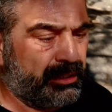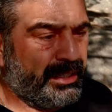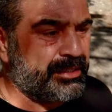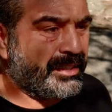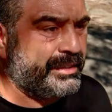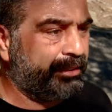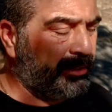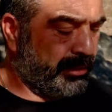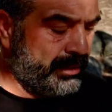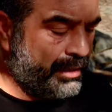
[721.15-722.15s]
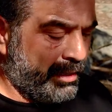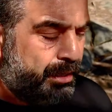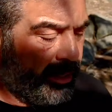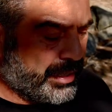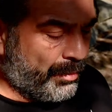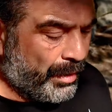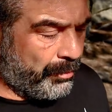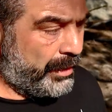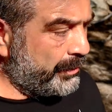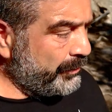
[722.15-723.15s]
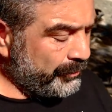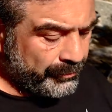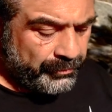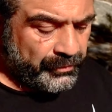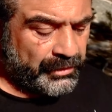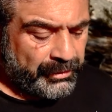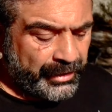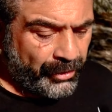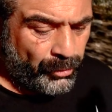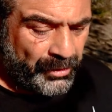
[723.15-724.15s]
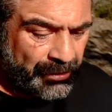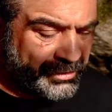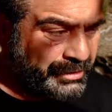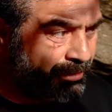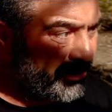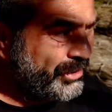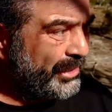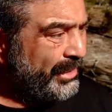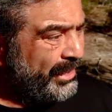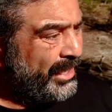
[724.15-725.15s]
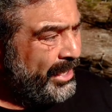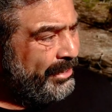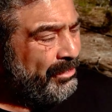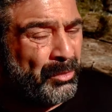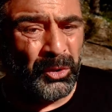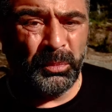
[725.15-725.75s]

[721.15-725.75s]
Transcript: geht es echt. Kann man machen. 2 Kilometer sind nicht viel. Wenn man